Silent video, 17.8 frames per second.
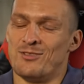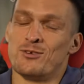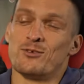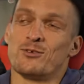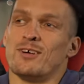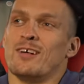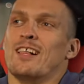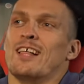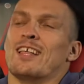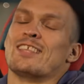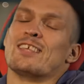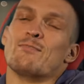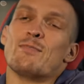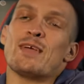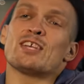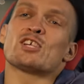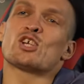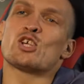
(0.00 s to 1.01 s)
Ну, не
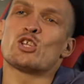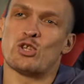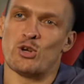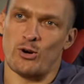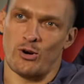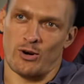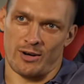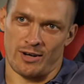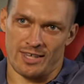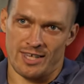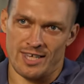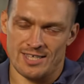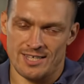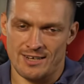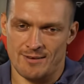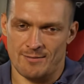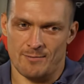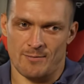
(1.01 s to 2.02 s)
меньше трех.
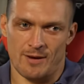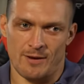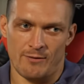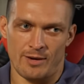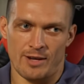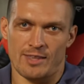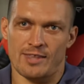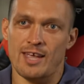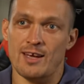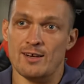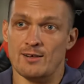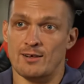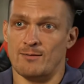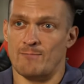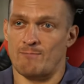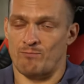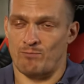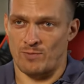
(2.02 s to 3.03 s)
Если говорить
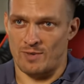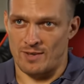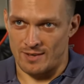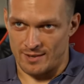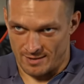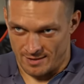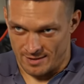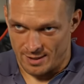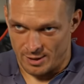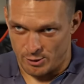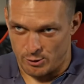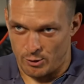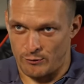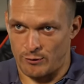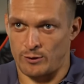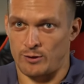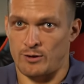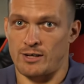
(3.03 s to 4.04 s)
так, со
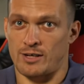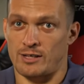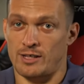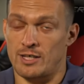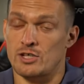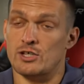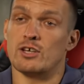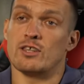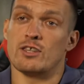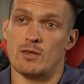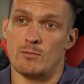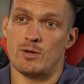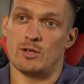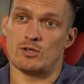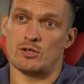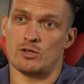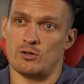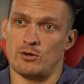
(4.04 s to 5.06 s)
слов Анатолия Николаевича, не
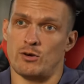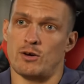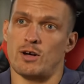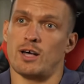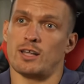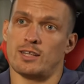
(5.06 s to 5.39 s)
меньше трех.